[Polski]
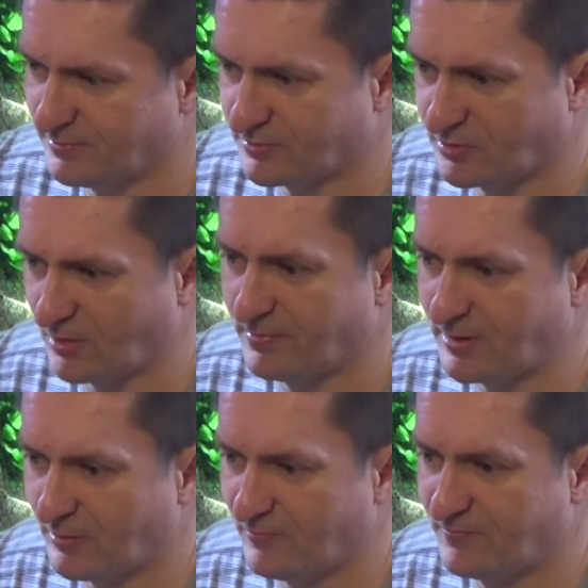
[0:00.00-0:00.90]

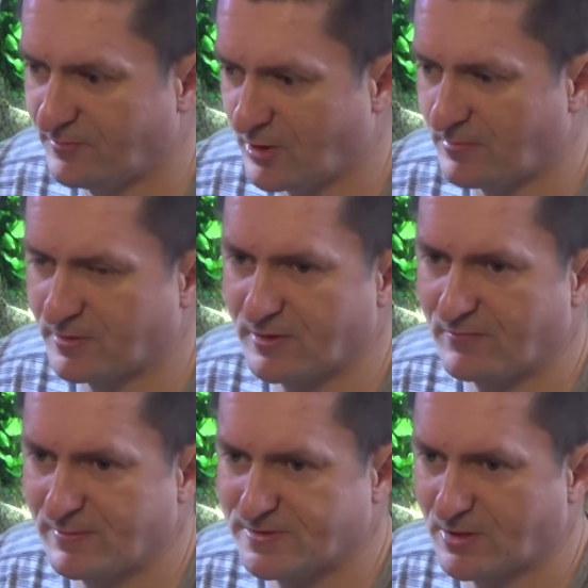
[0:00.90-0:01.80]
dobrą robotę
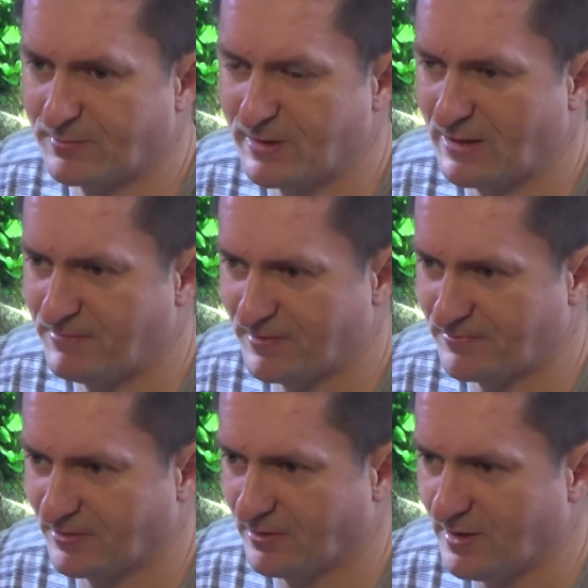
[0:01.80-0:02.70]
wam zrobi na
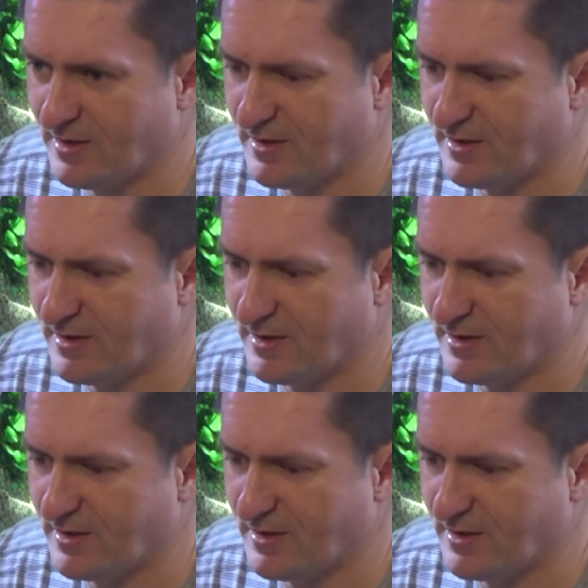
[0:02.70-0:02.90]
pewno.